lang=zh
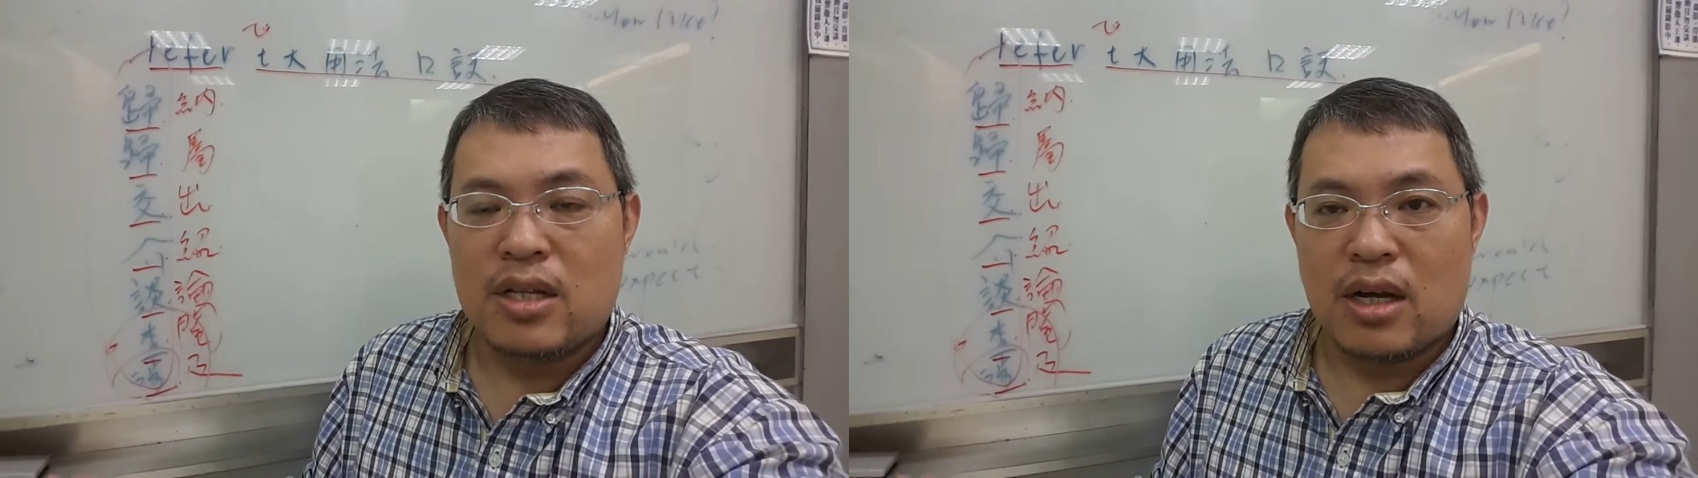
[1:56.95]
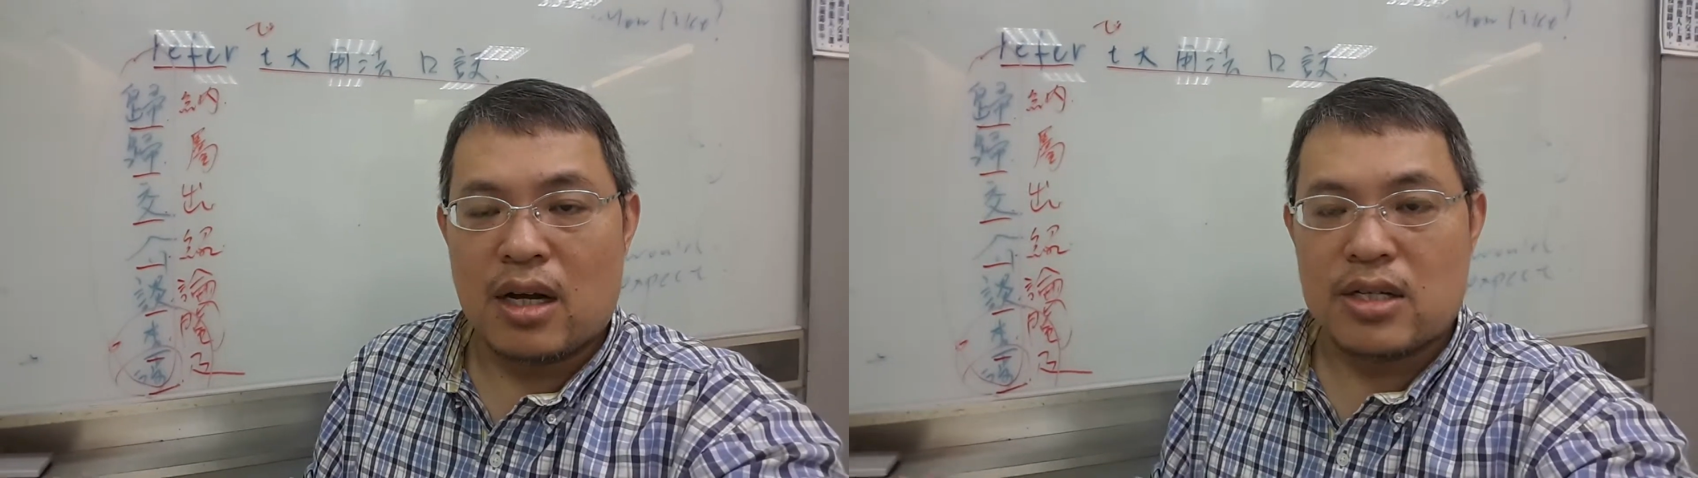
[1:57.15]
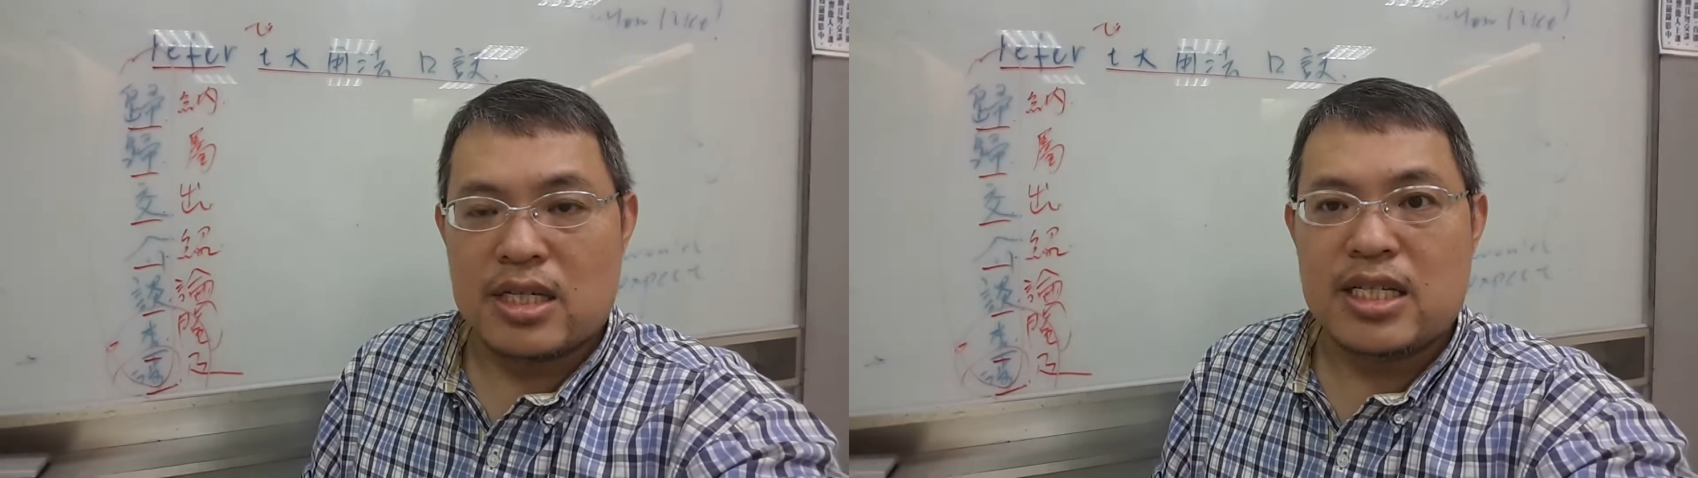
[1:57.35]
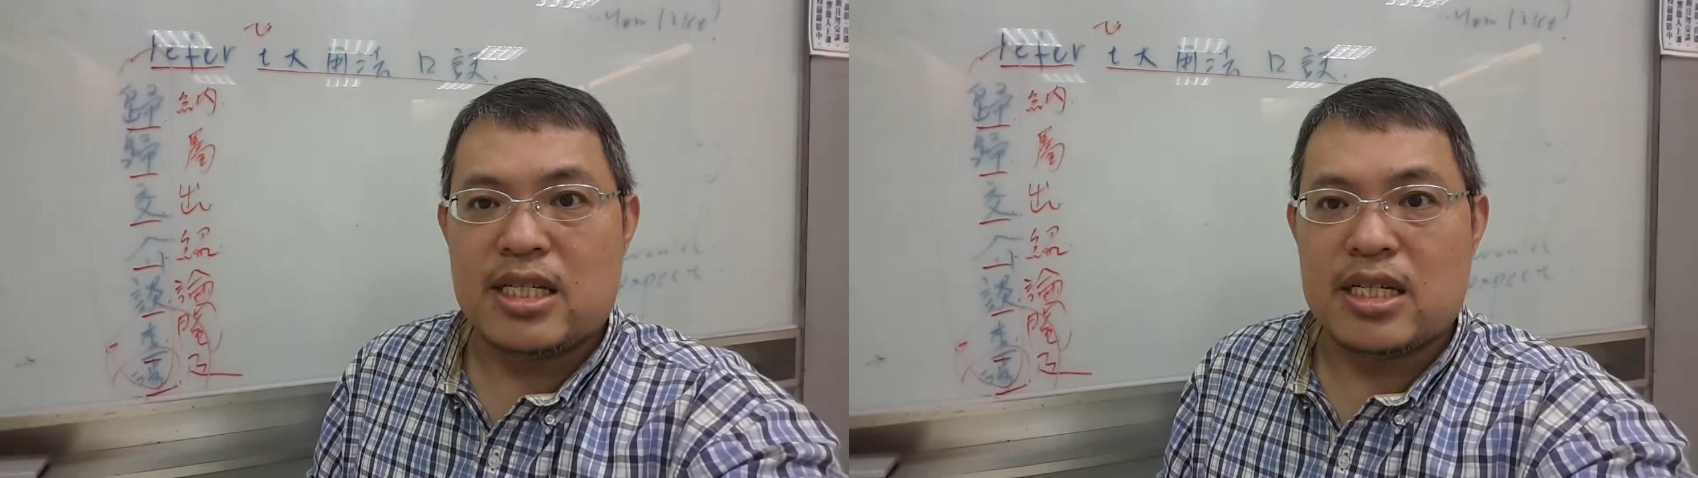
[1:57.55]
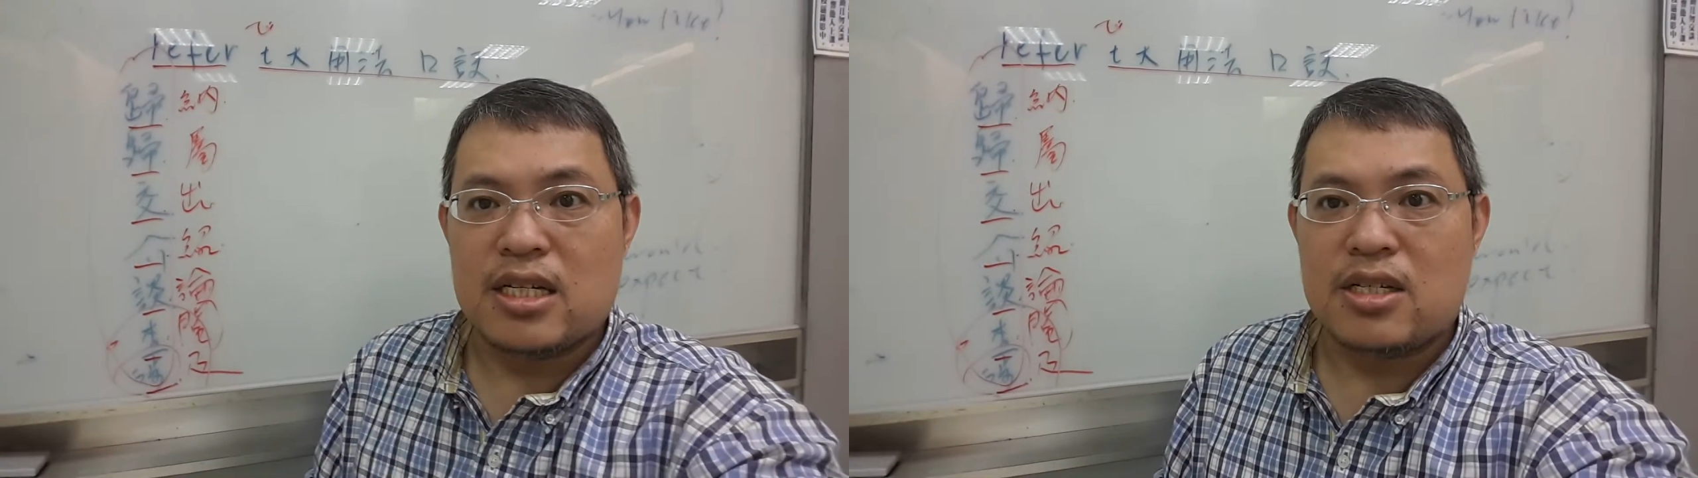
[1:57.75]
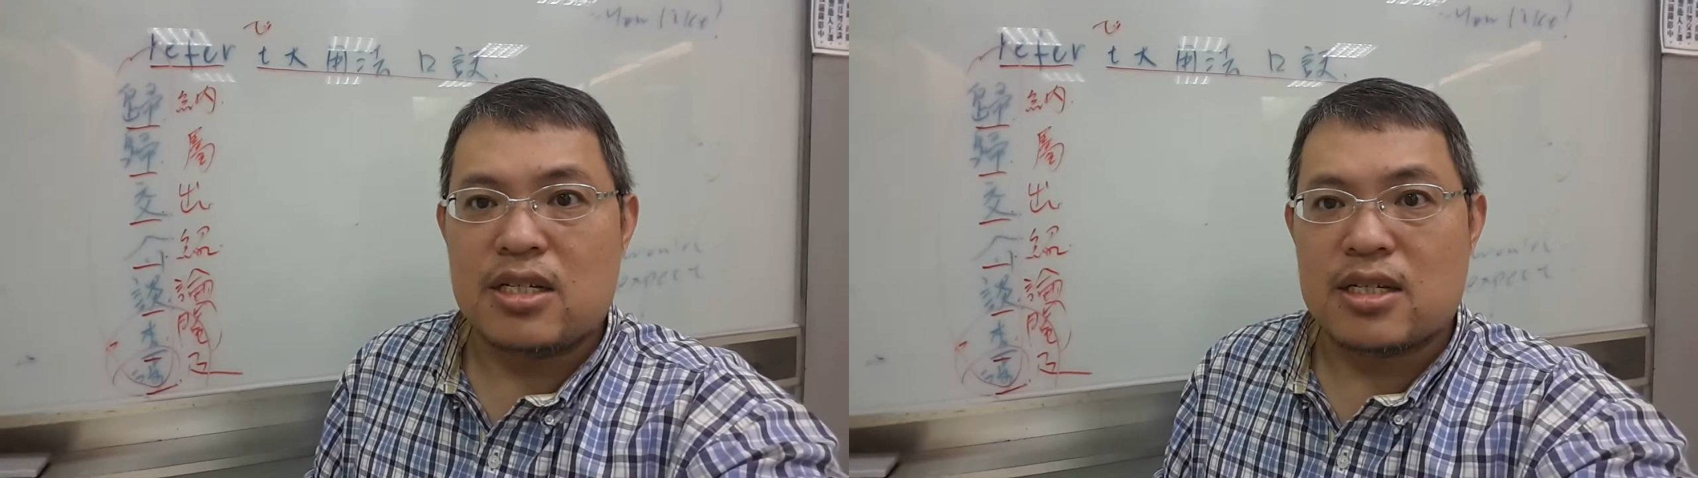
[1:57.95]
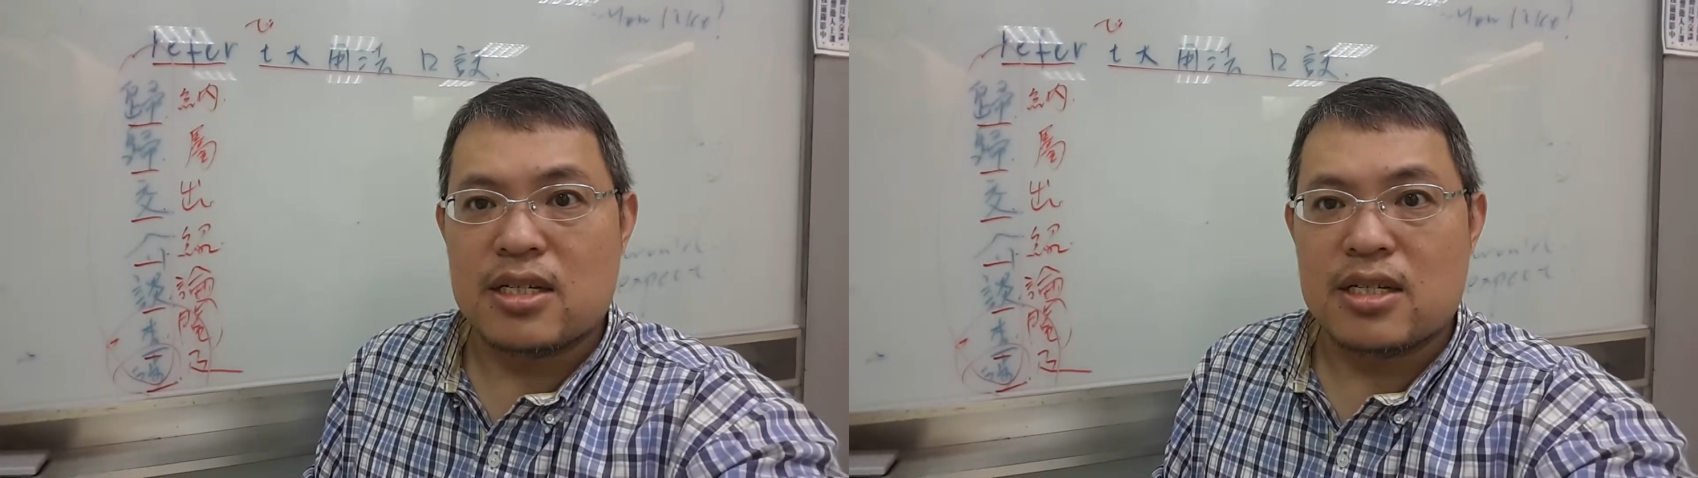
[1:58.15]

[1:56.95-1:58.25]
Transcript: 啊，涉及是指